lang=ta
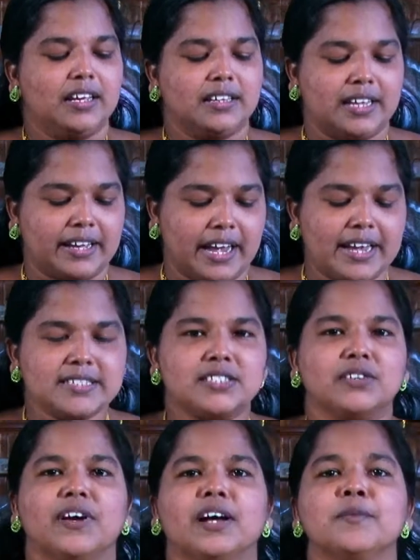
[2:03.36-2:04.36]
இந்த
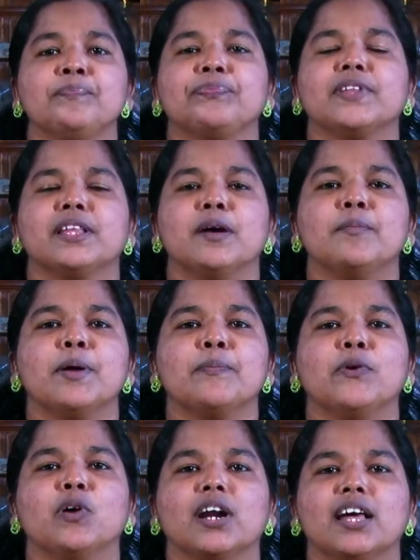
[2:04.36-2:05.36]
இயேசுவை நம்ம
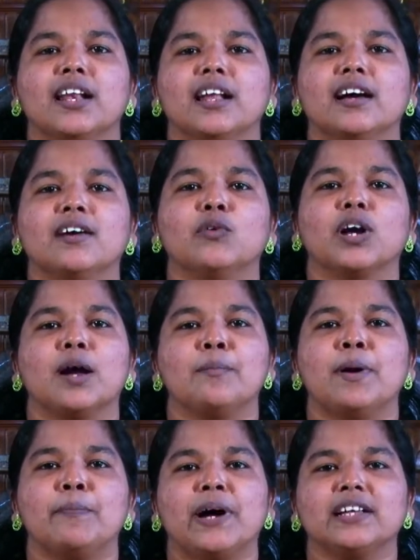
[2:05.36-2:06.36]
இப்போ உங்களை எல்லாம் உங்கள்
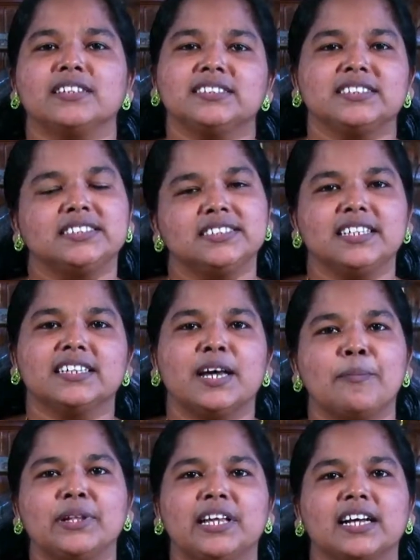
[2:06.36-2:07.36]
அம்மா அப்பா சின்ன
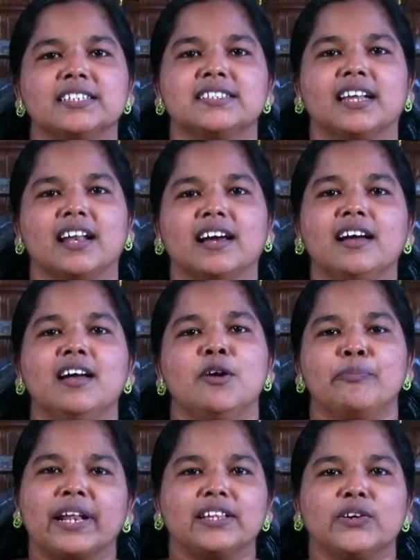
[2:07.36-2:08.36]
தம்பி தங்கச்சி எல்லாம்
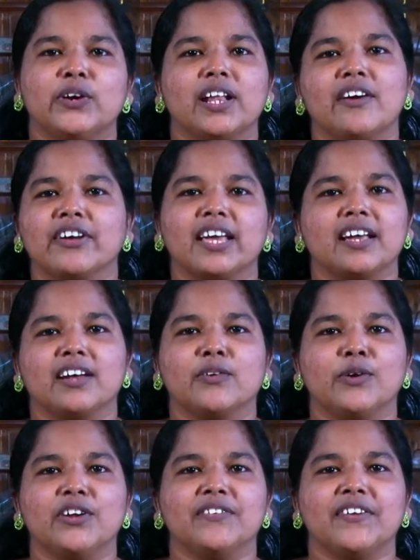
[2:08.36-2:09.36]
பிறந்த உடனே அவங்க எங்கே
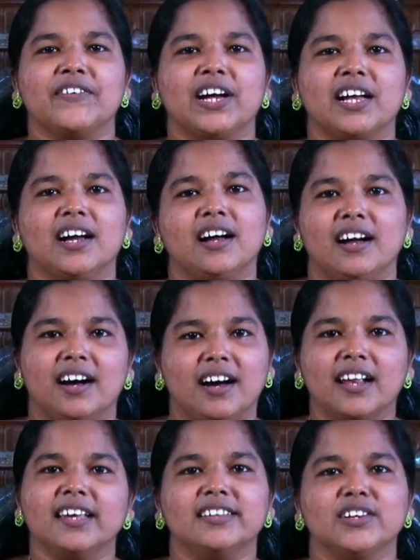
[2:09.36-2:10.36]
கொண்டு வருவாங்க
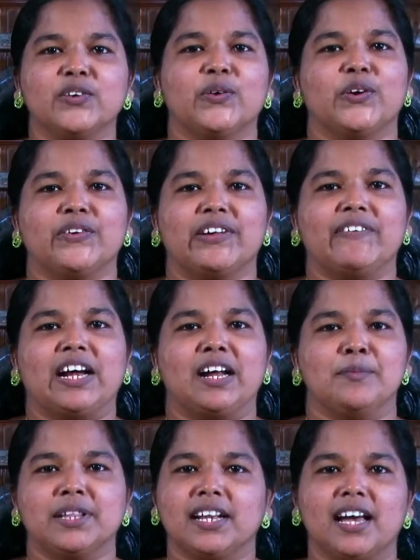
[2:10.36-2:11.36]
ஆலயத்துக்கு கொண்டு வருவாங்க
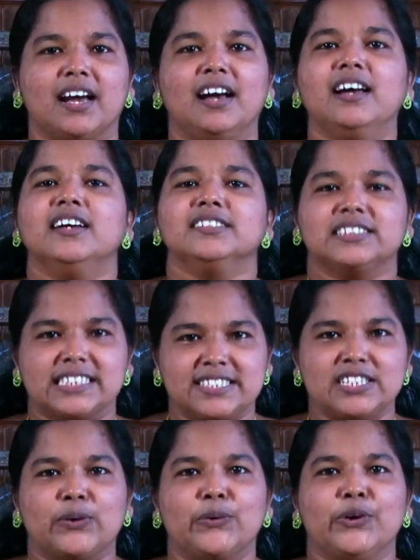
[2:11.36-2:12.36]
அப்படி தானே
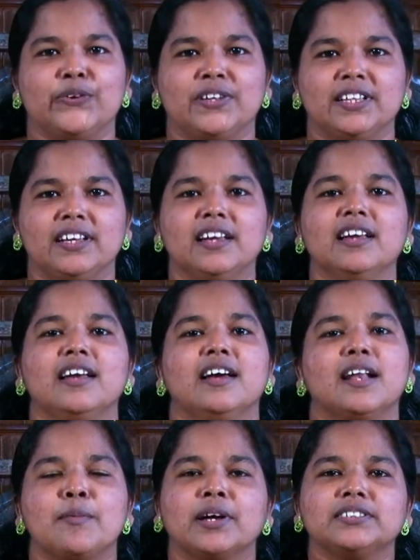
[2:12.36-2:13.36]
சர்ச்சில் கொண்டு வந்து
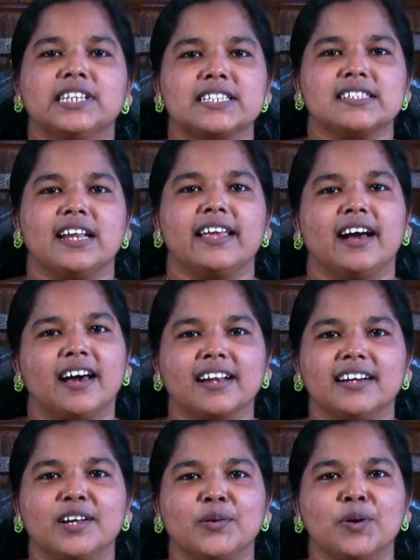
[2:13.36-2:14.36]
நம்ம சர்ச்சில்
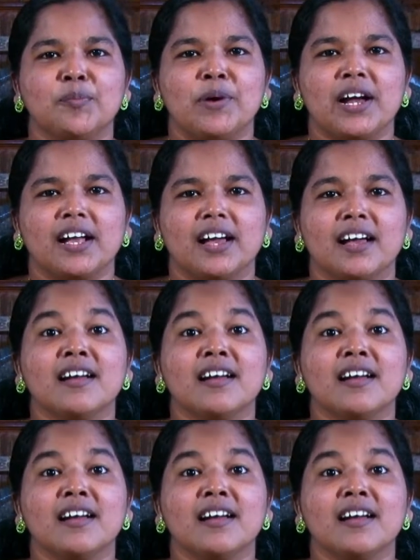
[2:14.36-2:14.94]
யார்கிட்ட கொடுப்பாங்க